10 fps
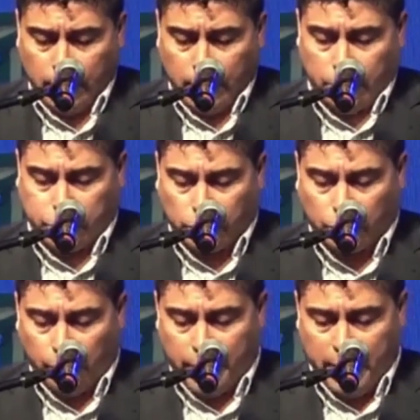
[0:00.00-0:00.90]

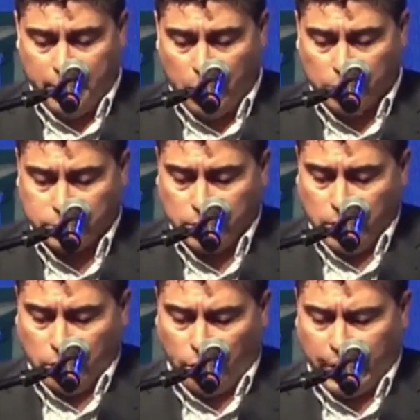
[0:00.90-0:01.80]
Nosotros venimos
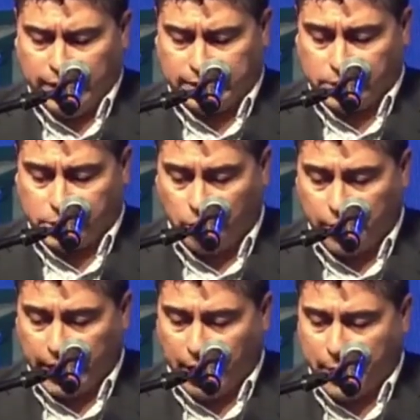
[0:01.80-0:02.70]
con la decisión
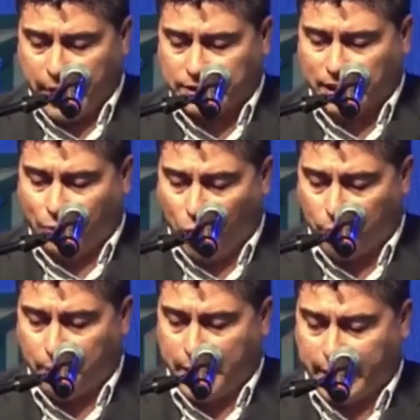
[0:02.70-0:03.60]
de cambiar esa
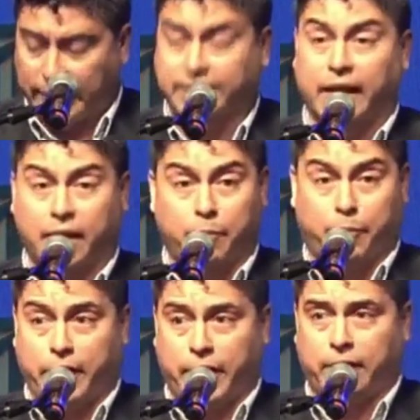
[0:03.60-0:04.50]
forma de ejercer el
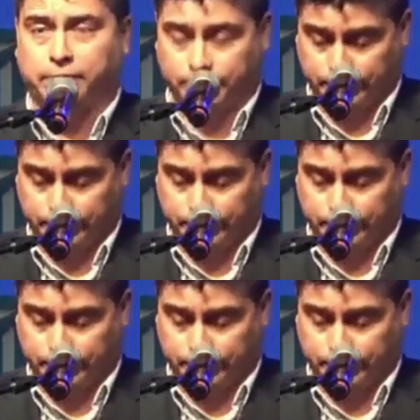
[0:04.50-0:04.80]
poder.